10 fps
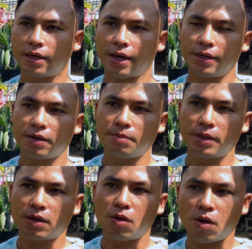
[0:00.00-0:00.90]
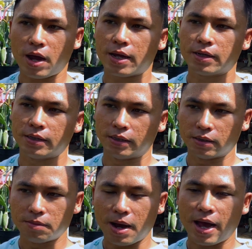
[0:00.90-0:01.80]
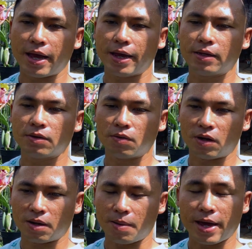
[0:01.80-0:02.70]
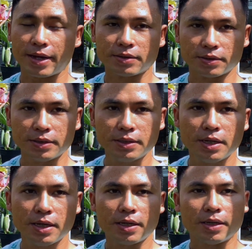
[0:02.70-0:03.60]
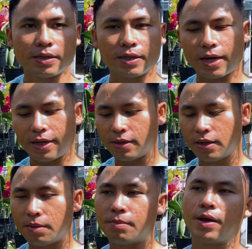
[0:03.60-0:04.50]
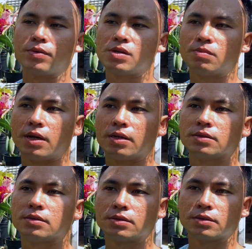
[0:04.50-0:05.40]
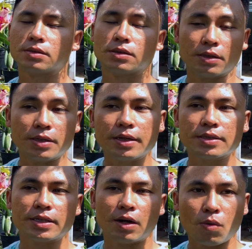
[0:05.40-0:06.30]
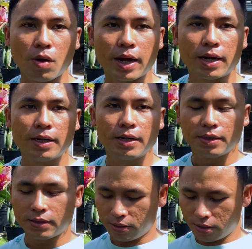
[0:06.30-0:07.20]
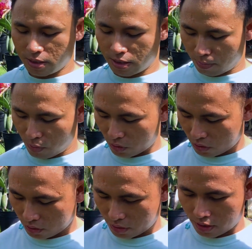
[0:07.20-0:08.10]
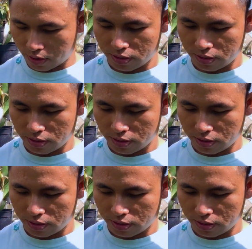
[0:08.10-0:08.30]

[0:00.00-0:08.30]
cái cây nó mới có hoa, thì cứ 3 tháng hoặc là 3 tháng rưỡi thì cái cây nó lên mèo, xong là tự nhiên nó sẽ đậu hoa. Cho nên là mọi người